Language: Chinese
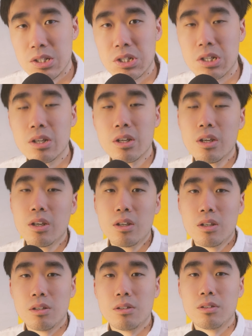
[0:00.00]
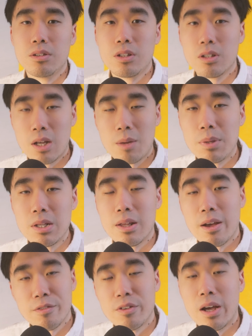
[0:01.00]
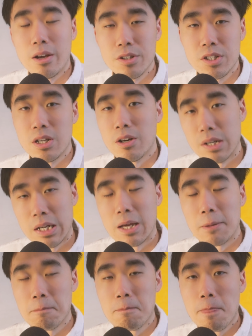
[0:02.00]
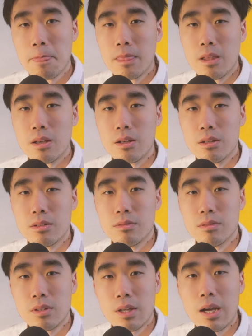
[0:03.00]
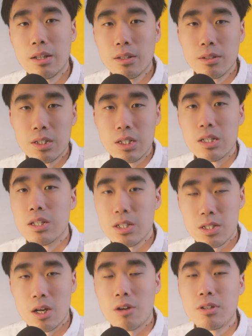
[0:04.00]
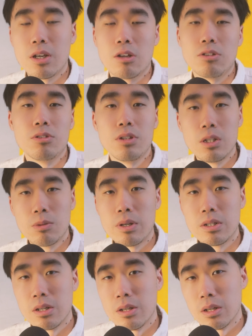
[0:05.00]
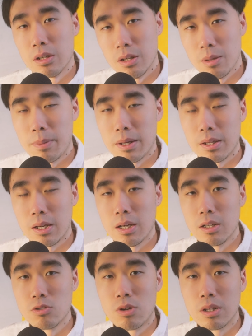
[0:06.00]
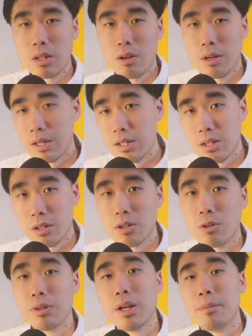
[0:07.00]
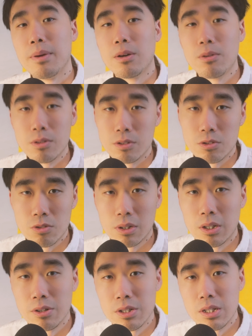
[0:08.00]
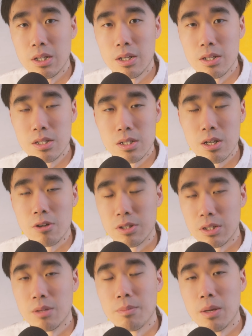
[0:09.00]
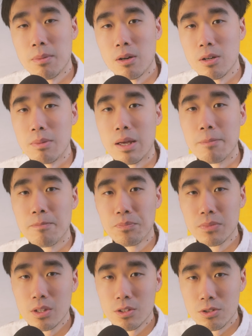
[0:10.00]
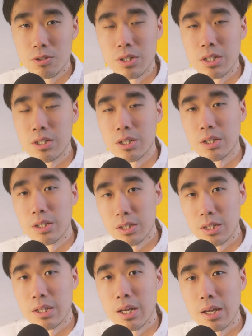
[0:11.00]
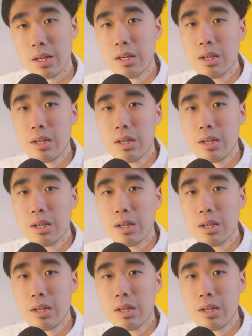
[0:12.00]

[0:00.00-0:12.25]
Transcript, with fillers: 积，嗯，其实它比你的 iPhone 还要小一点，嗯，它的体积小巧就意味着你可以把它装到很小的口袋里边，或者是装到一些小型的背包里边去进行一个携带，